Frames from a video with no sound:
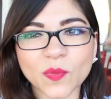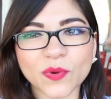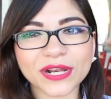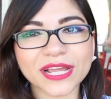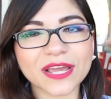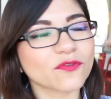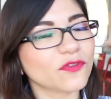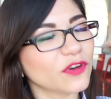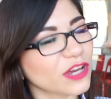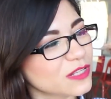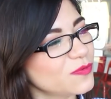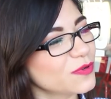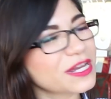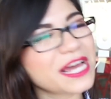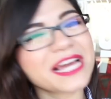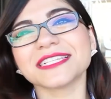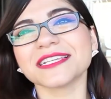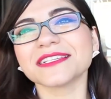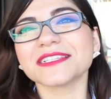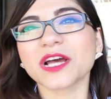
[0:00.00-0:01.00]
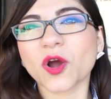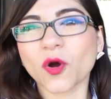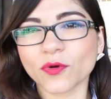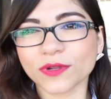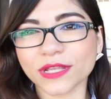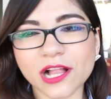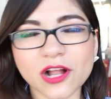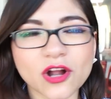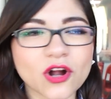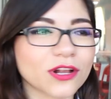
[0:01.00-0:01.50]
porque Facebook ahí se sacó
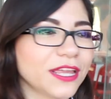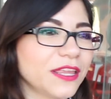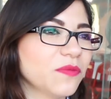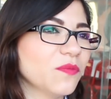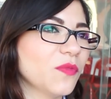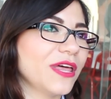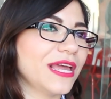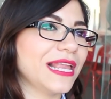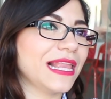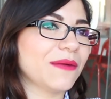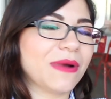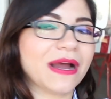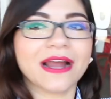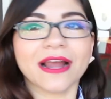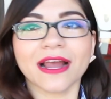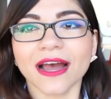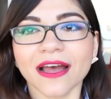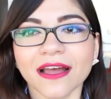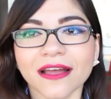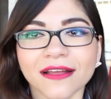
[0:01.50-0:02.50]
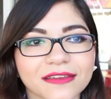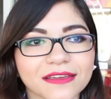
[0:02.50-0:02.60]
un algoritmo de la manga